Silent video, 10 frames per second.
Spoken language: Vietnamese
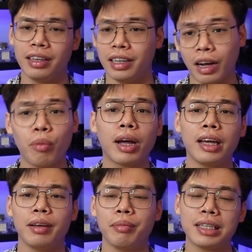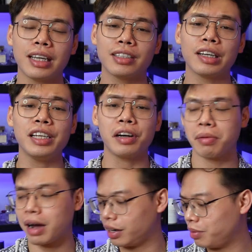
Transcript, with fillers: thì ngày hôm nay mình sẽ giới thiệu các bạn